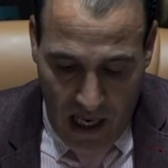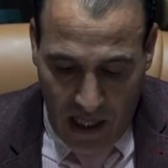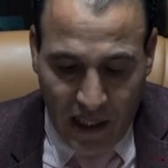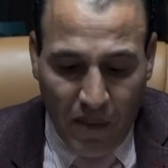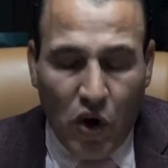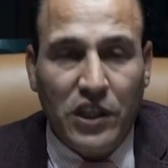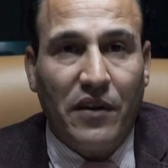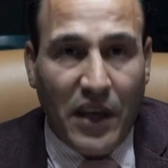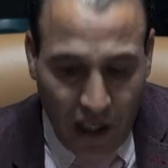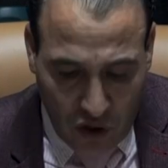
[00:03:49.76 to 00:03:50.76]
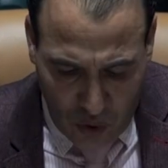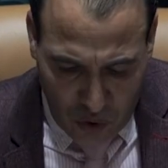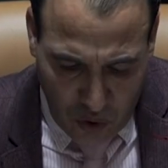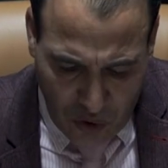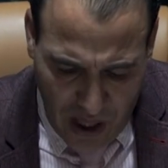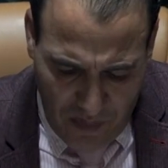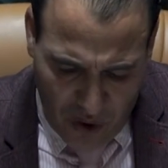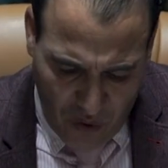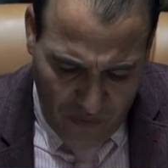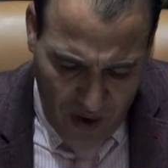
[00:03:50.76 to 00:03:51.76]
عندنا مقتضيات دستوريه
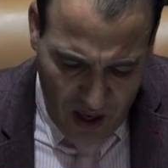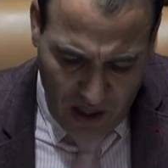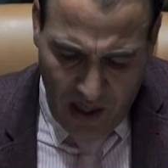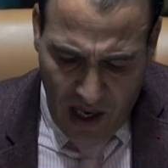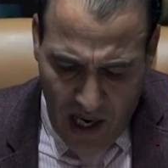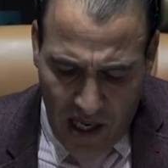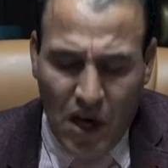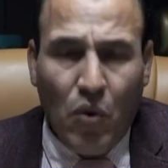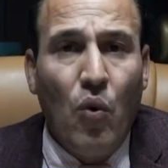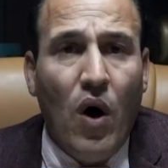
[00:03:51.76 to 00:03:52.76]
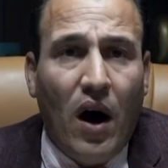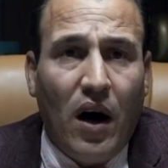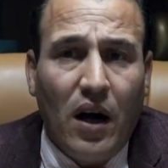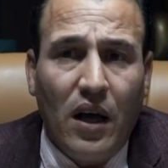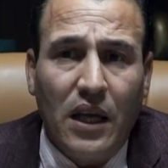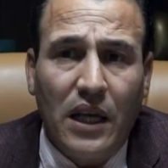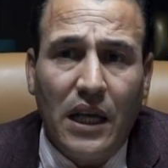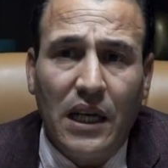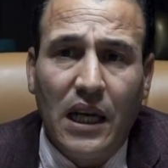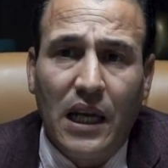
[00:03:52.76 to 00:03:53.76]
معروفه اللي هو
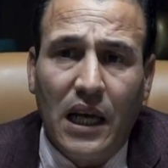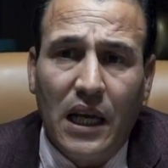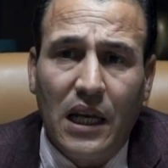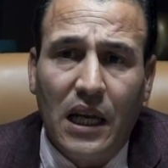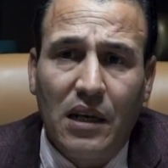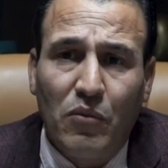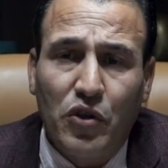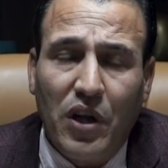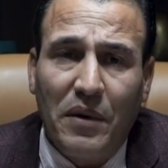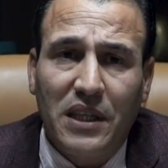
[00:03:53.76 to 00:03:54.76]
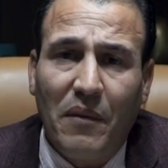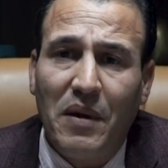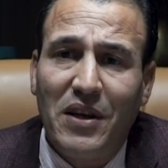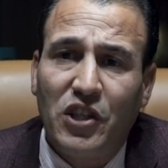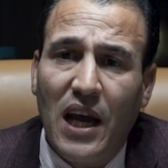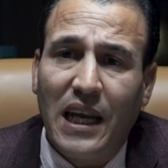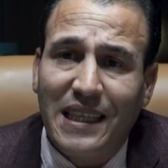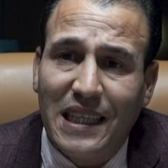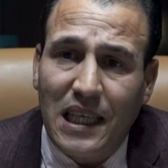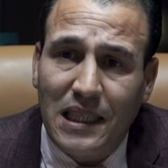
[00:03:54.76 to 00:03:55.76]
يعني المرتبطه بمجال
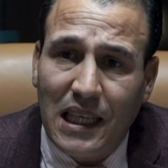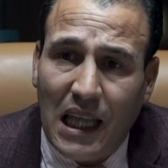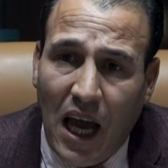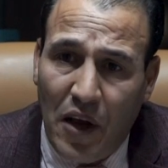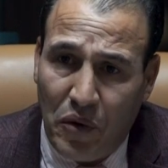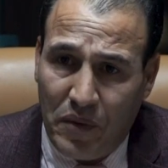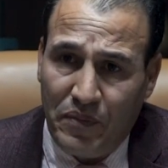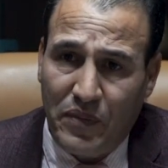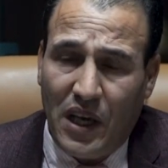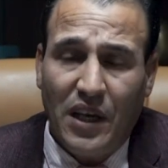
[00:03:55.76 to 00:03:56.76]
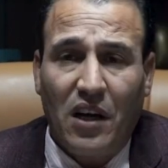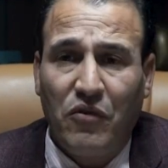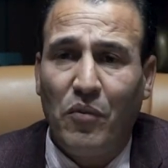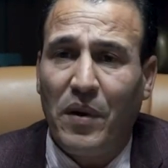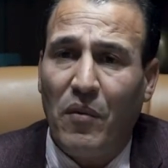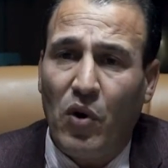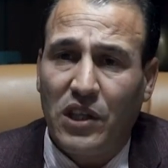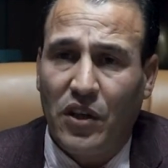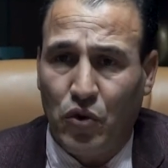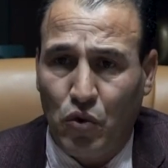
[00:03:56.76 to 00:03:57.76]
اختصاصات القانون كنعرفوا
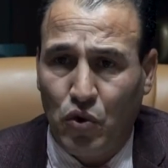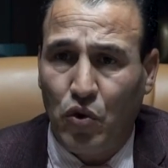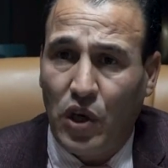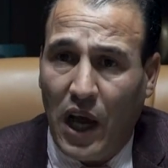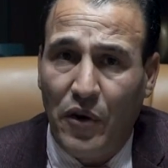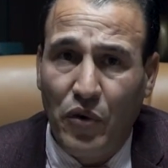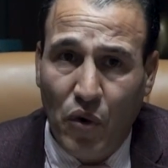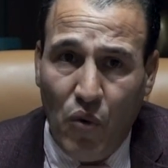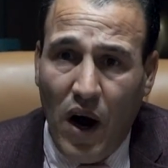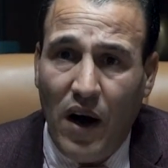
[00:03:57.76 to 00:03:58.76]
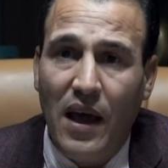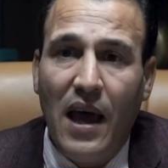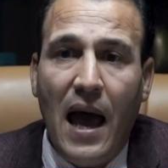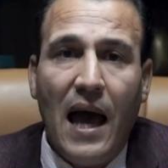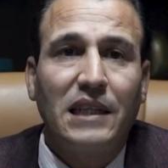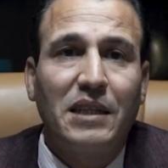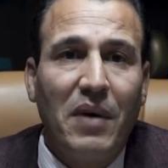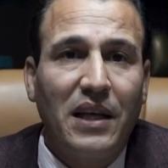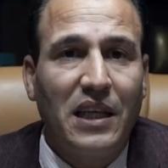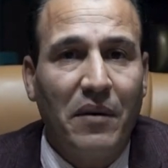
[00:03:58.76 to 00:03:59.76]
بمقتضى الدستور القانون هو
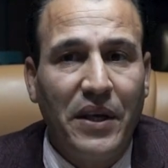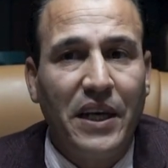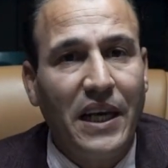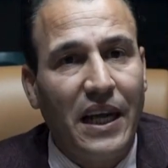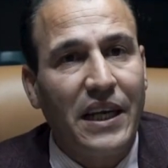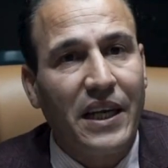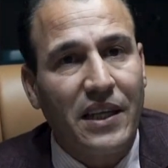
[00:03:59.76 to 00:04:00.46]
اسمى تعبير عن